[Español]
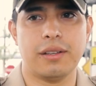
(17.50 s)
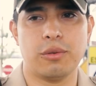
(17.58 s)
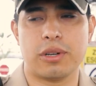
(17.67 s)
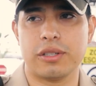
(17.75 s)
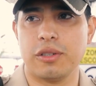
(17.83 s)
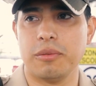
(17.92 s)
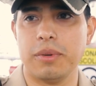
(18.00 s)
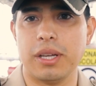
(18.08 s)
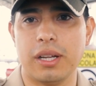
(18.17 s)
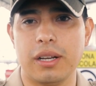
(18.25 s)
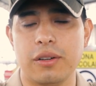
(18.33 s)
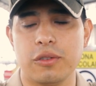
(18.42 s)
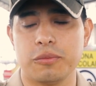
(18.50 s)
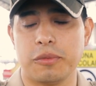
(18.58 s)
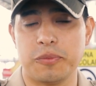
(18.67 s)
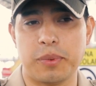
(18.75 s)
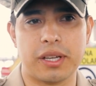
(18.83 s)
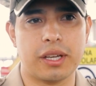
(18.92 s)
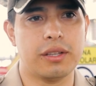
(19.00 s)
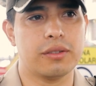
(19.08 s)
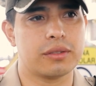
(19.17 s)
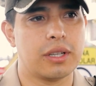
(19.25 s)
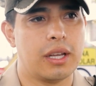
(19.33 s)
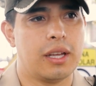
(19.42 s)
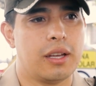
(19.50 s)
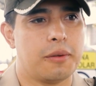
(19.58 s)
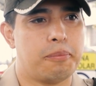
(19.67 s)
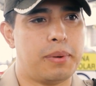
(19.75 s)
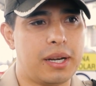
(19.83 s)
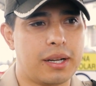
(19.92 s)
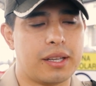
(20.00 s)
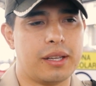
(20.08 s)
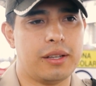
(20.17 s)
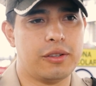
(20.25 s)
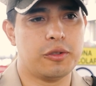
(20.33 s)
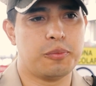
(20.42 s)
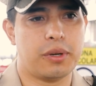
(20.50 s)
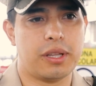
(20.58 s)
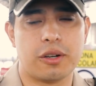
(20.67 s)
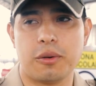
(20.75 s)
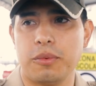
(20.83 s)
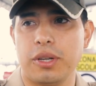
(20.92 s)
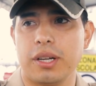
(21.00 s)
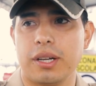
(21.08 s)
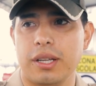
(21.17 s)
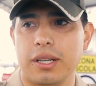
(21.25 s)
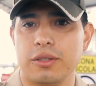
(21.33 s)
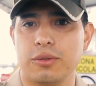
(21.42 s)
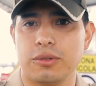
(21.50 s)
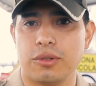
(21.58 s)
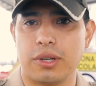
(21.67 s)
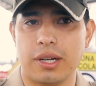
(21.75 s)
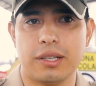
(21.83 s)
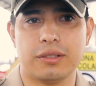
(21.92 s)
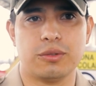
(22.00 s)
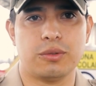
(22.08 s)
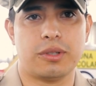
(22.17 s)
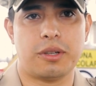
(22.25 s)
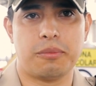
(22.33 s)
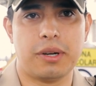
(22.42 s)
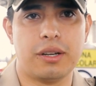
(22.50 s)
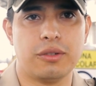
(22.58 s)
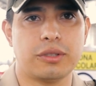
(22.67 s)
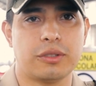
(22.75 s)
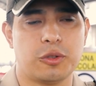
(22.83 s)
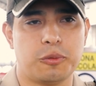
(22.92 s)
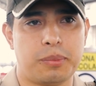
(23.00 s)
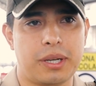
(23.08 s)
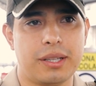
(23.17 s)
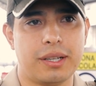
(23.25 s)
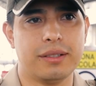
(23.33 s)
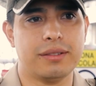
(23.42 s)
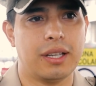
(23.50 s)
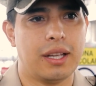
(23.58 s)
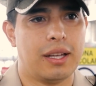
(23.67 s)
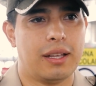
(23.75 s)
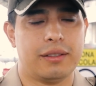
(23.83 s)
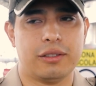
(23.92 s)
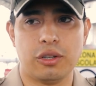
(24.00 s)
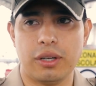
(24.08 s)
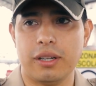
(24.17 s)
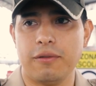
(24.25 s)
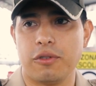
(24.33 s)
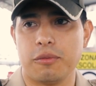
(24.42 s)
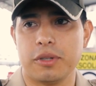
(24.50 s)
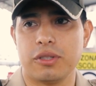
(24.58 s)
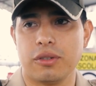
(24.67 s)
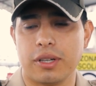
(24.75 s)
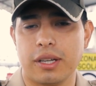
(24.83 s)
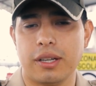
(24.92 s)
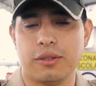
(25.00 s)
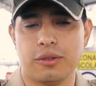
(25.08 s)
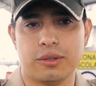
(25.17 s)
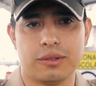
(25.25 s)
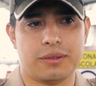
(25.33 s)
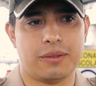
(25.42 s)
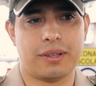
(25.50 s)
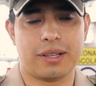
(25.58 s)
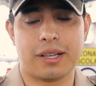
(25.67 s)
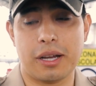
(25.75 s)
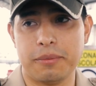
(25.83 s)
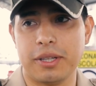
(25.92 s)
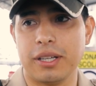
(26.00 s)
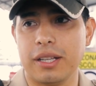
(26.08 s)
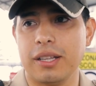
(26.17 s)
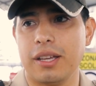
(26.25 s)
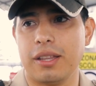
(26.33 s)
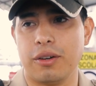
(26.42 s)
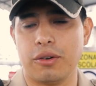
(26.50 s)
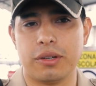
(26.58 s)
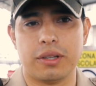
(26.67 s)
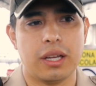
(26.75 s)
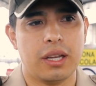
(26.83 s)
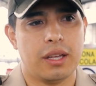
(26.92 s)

educación vial a los más pequeños para que ellos puedan comunicar a sus hogares, a sus hermanos, a sus padres toda la información que ellos capten el día de hoy.